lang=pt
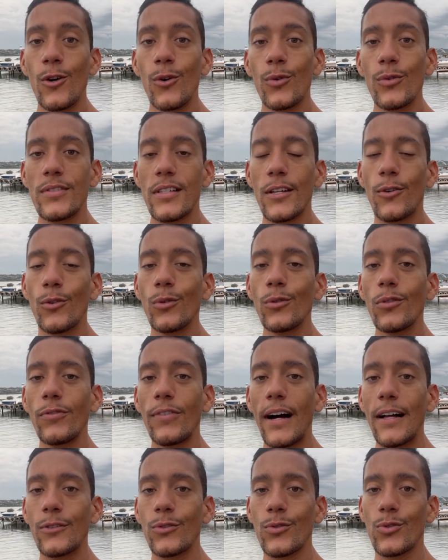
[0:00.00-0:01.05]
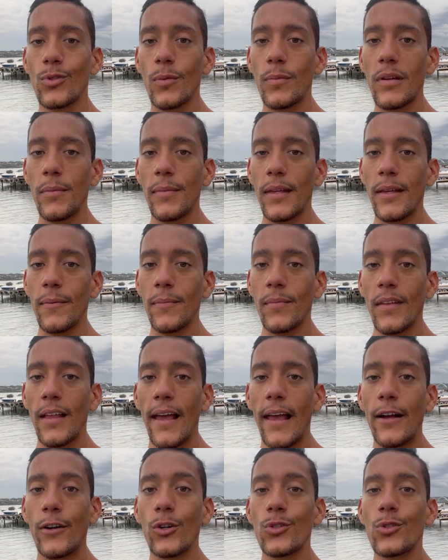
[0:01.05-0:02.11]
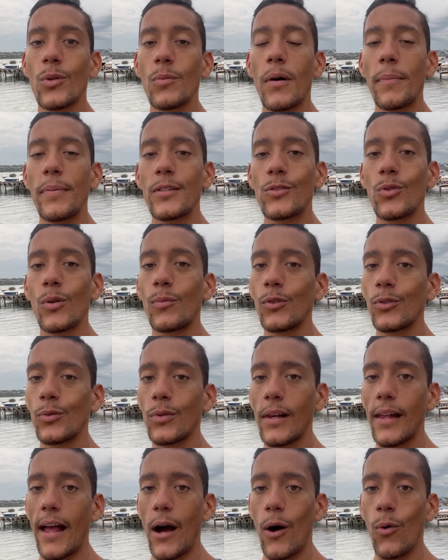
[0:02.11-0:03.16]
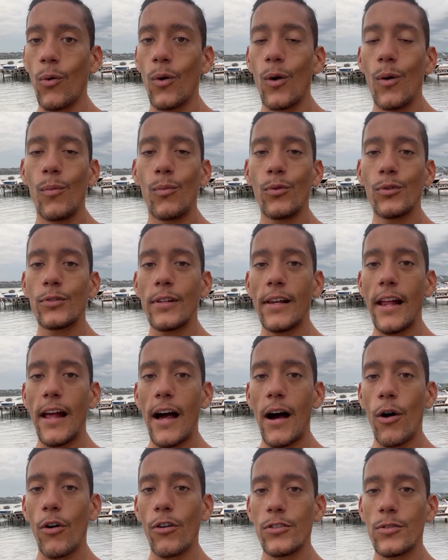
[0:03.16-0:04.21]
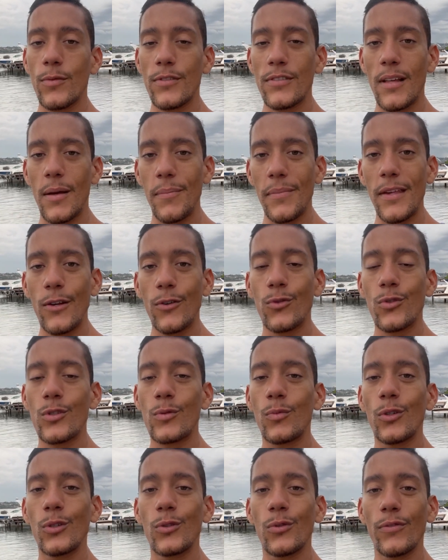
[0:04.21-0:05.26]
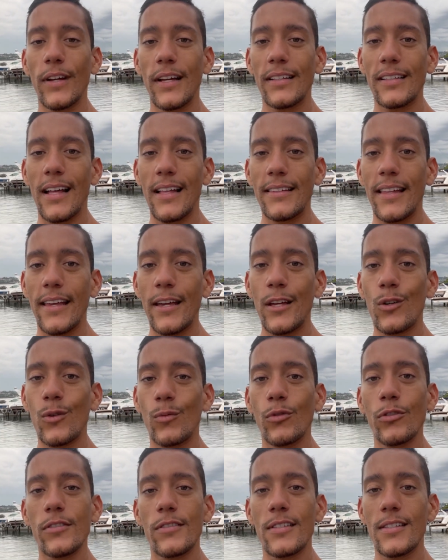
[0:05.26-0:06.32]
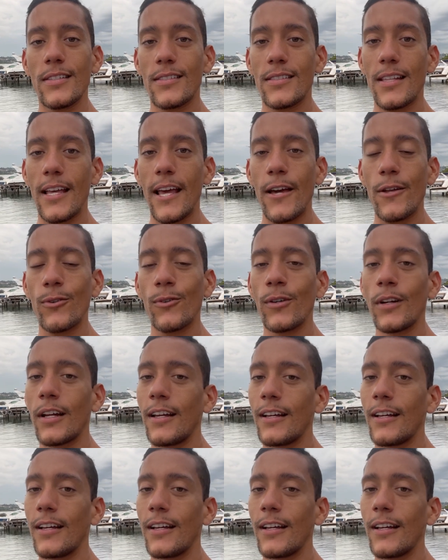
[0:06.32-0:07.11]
O segundo fato sobre mim é que eu sou uma pessoa muito leal, muito leal aos meus amigos, muito verdadeiro, muito sincero.